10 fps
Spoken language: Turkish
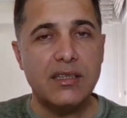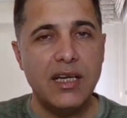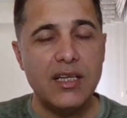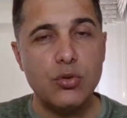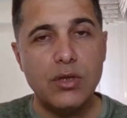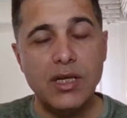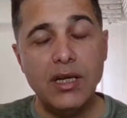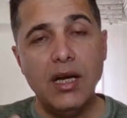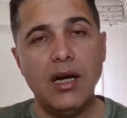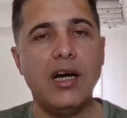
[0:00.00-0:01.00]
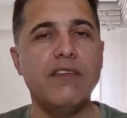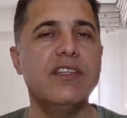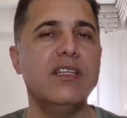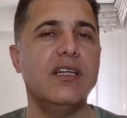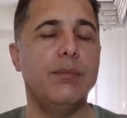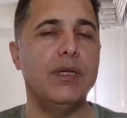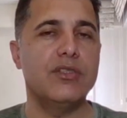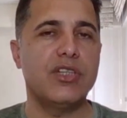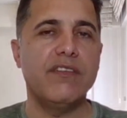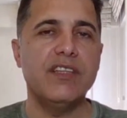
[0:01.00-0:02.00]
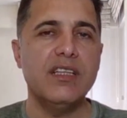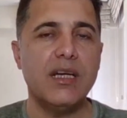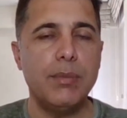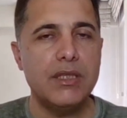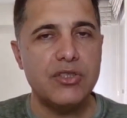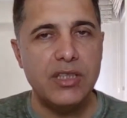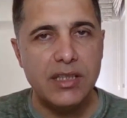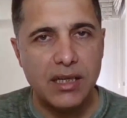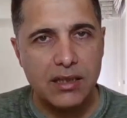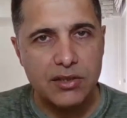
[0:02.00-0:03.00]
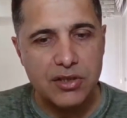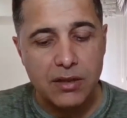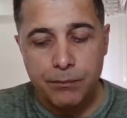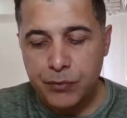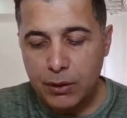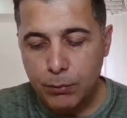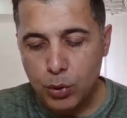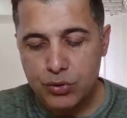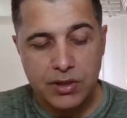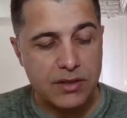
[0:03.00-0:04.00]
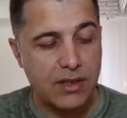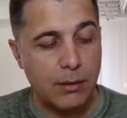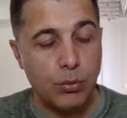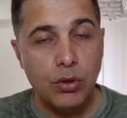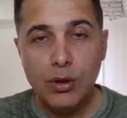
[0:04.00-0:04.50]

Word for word: Daha sonra haftalık kapanış. Haftalık kapanış neydi arkadaşlar? Borsa İstanbul.